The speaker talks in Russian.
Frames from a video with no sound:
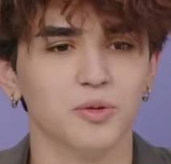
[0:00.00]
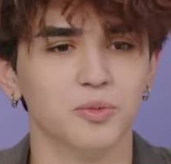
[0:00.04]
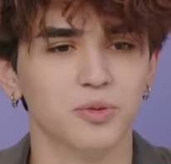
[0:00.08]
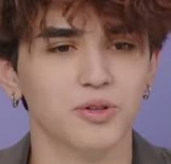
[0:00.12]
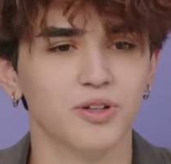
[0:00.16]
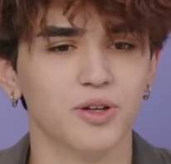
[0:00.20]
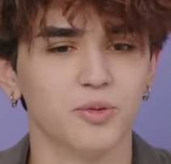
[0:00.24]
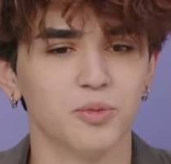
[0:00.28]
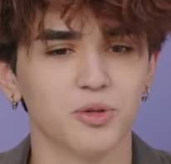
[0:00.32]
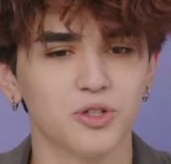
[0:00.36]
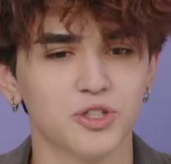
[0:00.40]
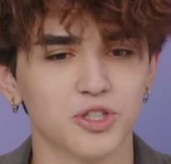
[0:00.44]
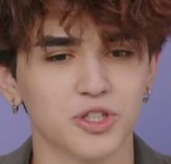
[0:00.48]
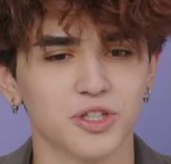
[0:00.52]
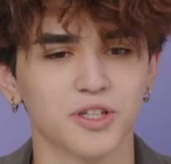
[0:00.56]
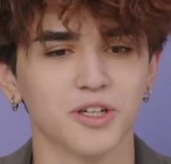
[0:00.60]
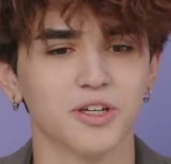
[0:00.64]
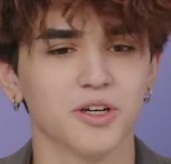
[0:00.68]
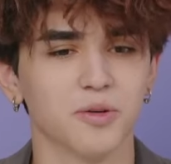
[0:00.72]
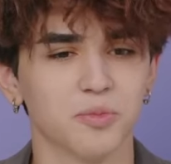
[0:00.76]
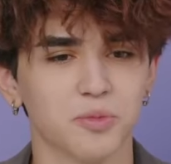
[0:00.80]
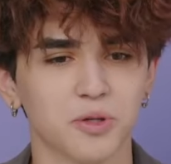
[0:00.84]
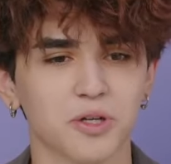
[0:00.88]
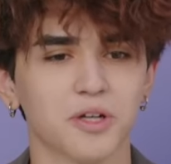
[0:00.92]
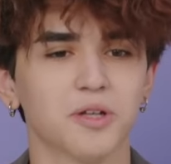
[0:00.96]
было Амирчика,
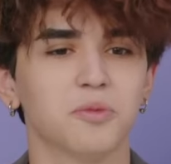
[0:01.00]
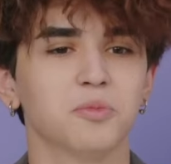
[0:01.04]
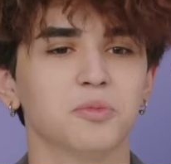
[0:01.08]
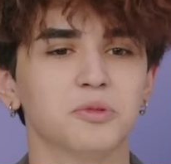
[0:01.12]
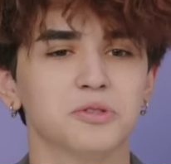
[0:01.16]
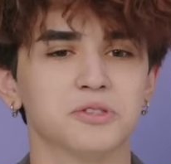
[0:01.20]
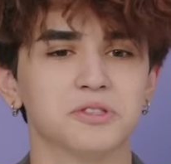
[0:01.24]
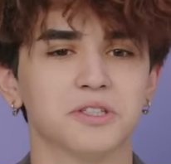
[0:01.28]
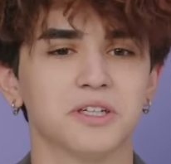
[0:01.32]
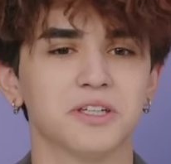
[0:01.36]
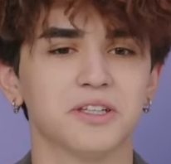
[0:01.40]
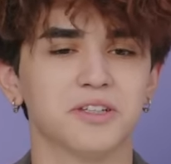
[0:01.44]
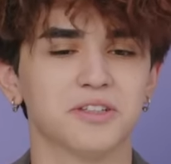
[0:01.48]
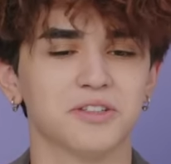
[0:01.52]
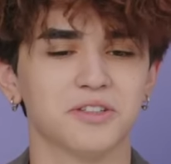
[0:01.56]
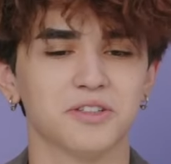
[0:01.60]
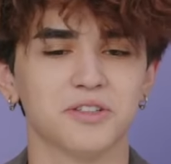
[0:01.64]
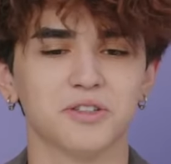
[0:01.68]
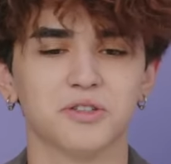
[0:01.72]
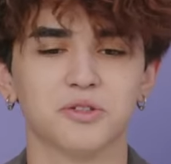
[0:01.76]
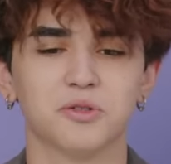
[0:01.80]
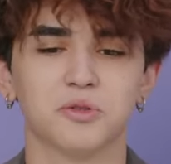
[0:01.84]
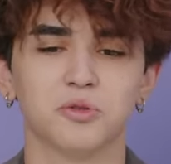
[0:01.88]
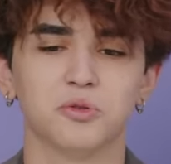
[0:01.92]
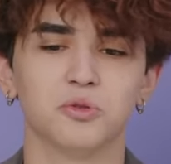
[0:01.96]
а Амирхан был занят. А
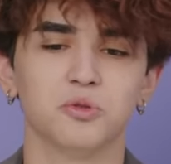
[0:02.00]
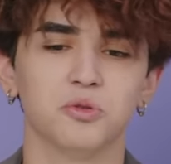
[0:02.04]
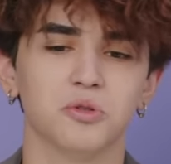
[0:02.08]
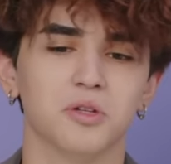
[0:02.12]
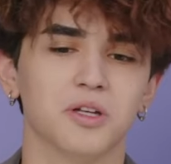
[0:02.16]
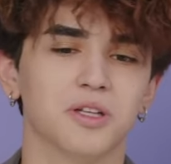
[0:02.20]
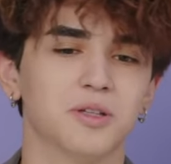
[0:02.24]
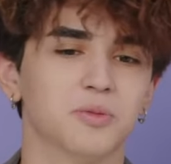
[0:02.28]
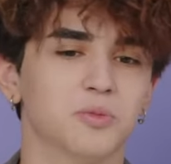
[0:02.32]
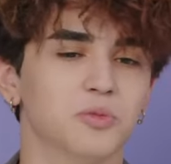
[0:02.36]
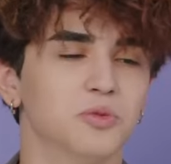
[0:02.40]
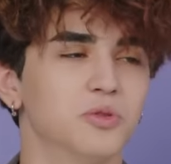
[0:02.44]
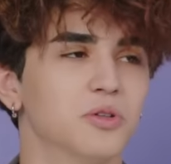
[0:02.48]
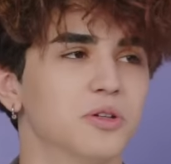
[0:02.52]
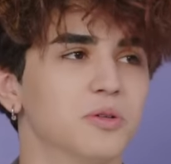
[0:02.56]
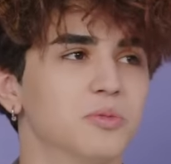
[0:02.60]
я такой, ну ладно, буду